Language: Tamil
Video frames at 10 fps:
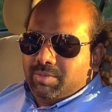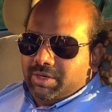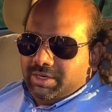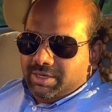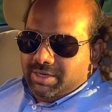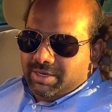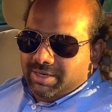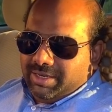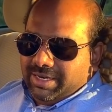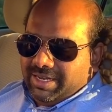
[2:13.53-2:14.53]
பட்
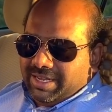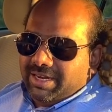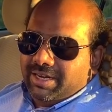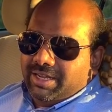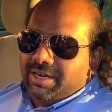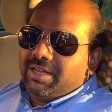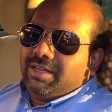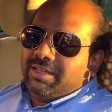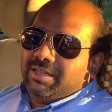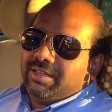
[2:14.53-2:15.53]
என்னை கேட்டிங்கன்னா
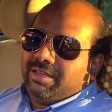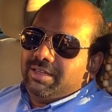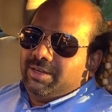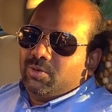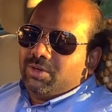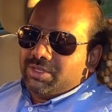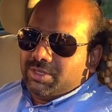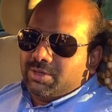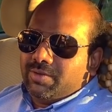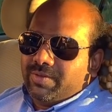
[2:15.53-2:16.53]
இன்னும் ஒரு
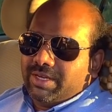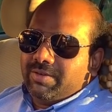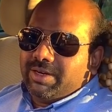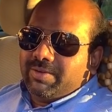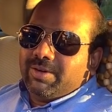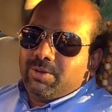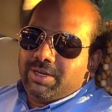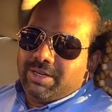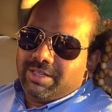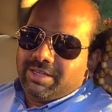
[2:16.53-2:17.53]
ஜீரோ வெகு விரைவில்
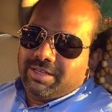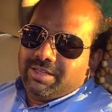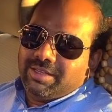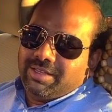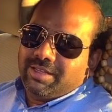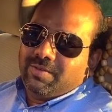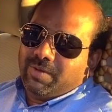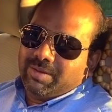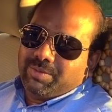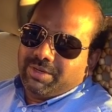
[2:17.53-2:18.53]
குறையிறதுக்கு
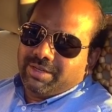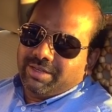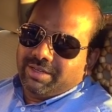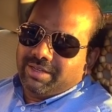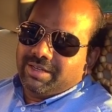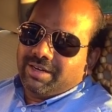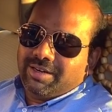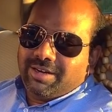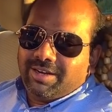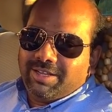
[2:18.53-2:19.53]
வாய்ப்பு இருக்கு இன்னும்
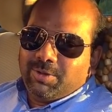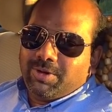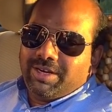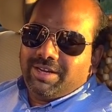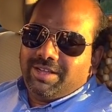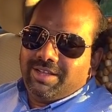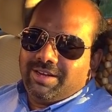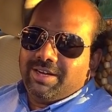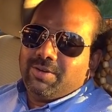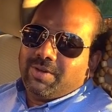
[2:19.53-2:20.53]
ரெண்டு நாள்லையும் குறையலாம்
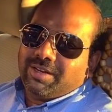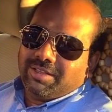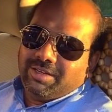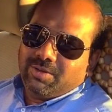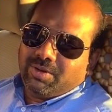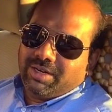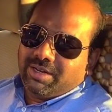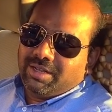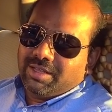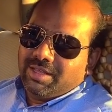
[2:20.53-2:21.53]
ரெண்டு வாரத்துலையும்
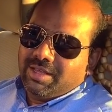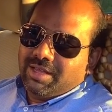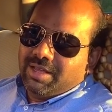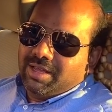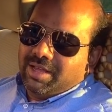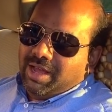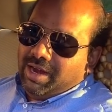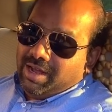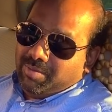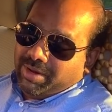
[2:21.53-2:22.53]
குறையலாம்
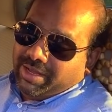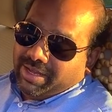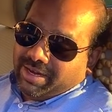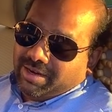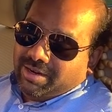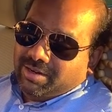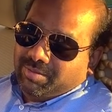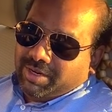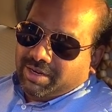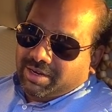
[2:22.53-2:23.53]
ஆனால் அப்படியே இறங்கினாலும்
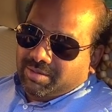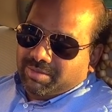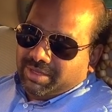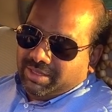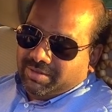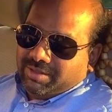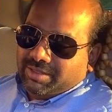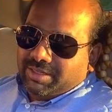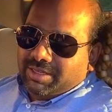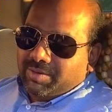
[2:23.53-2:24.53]
இறங்கலாம் இது
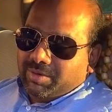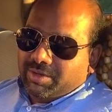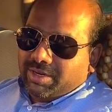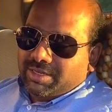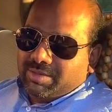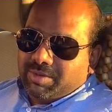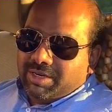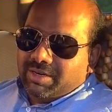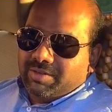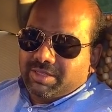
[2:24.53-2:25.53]
வந்து கிரிப்டோ கரன்சி
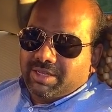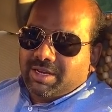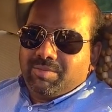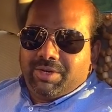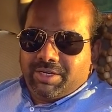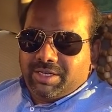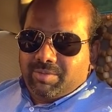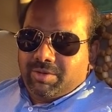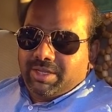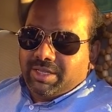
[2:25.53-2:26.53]
மார்க்கெட் வந்து
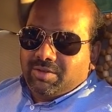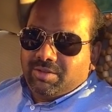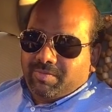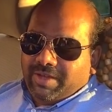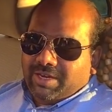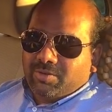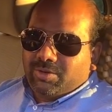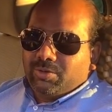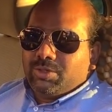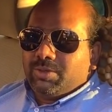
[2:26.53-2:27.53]
அன்பிரடிக்டபுள் ஏதாவது வேற ஒரு
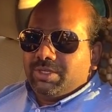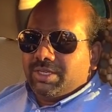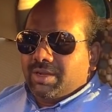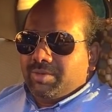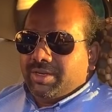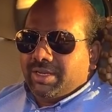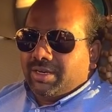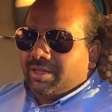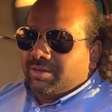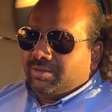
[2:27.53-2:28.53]
நியூஸ் வந்துச்சுன்னா அப்படியே
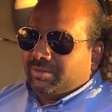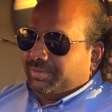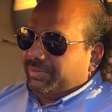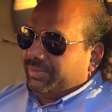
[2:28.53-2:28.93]
எல்லாரும்